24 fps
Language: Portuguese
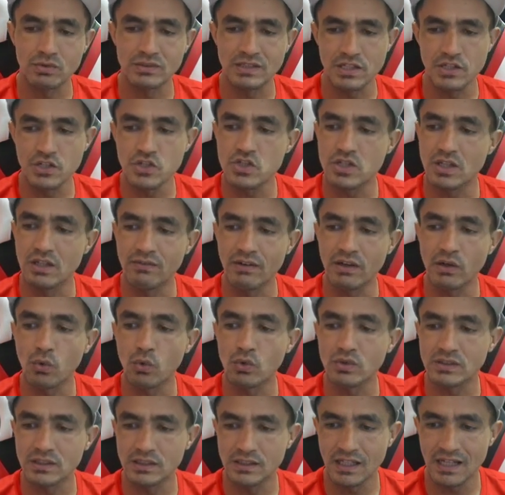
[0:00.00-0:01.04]
Se a gente levar em
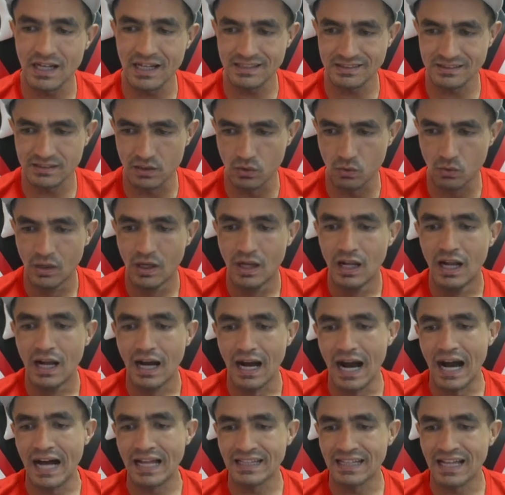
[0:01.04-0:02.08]
consideração
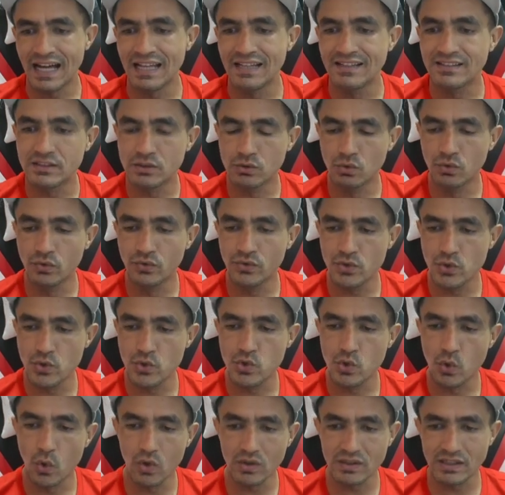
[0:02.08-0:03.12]
a análise do vídeo
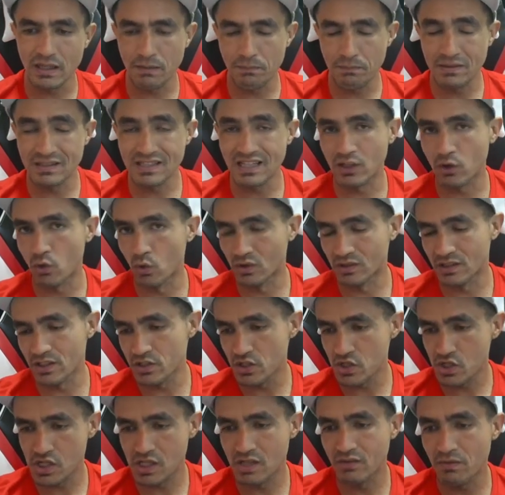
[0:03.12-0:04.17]
de ontem, apesar que ontem a
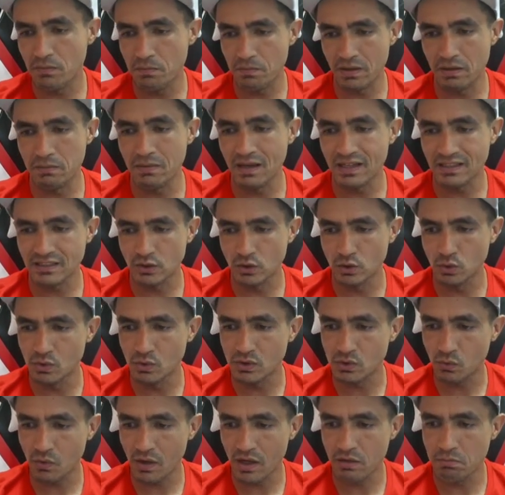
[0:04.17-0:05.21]
gente teve premiação do
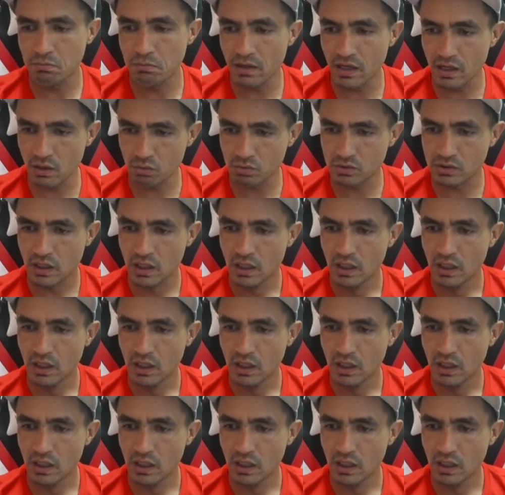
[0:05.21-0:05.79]
Square Battles,